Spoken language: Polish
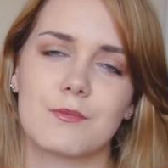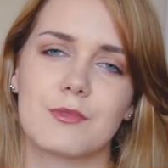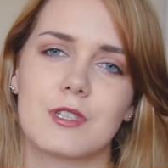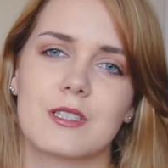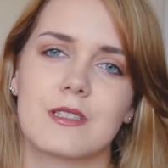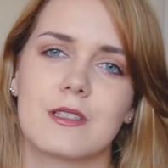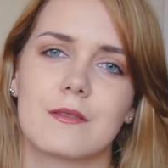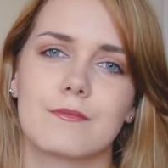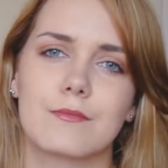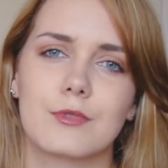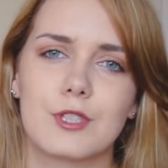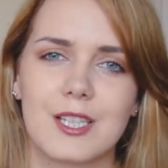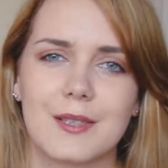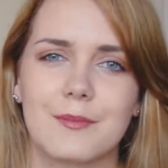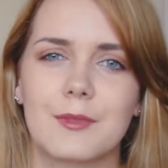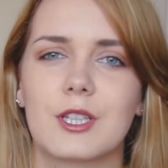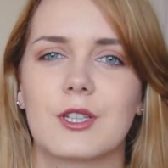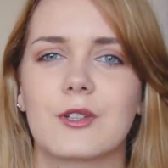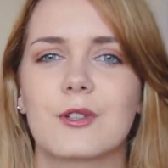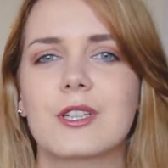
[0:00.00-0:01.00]
przez ten
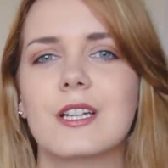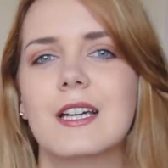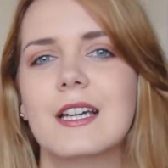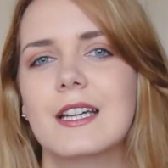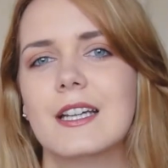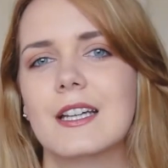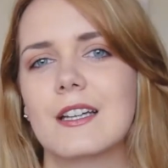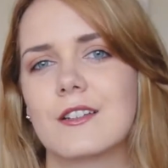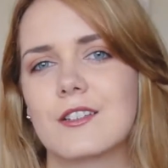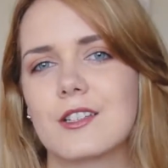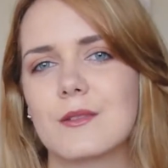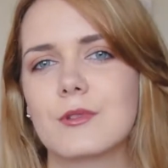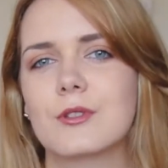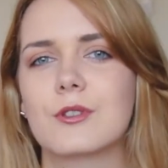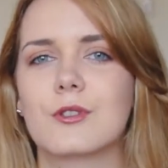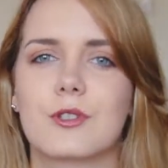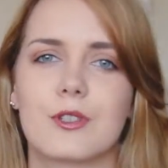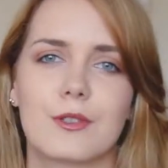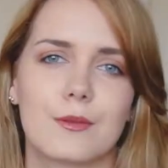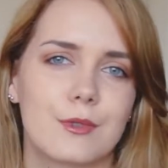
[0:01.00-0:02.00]
przynajmniej rok, żeby
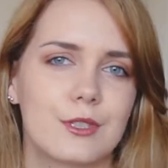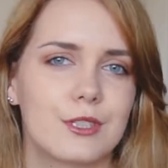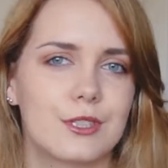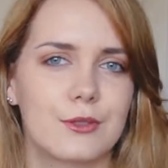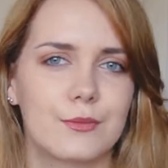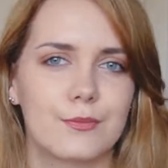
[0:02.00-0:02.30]
to zrobić.